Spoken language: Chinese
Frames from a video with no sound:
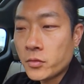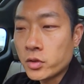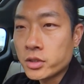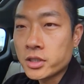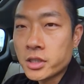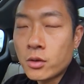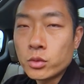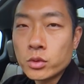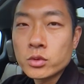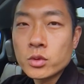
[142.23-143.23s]
有一些商
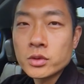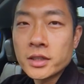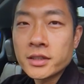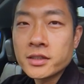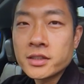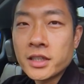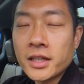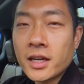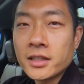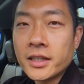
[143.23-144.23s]
务用途的这
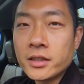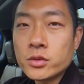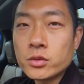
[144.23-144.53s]
2类